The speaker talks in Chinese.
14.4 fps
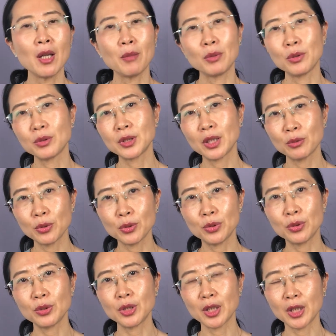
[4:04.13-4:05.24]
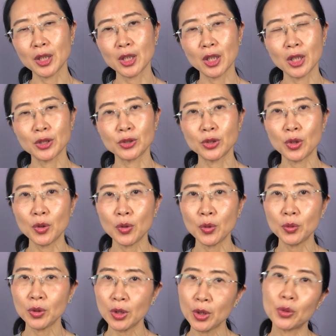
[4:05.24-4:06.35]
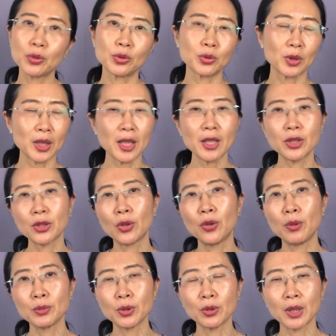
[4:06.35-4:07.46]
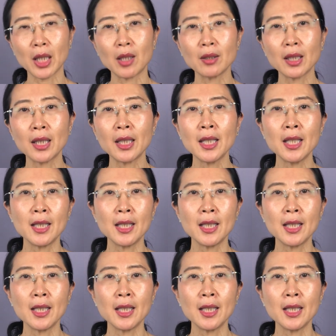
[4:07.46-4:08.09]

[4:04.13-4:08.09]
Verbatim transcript: 比如在过去这一个周六，昨天的时候我们就聊了，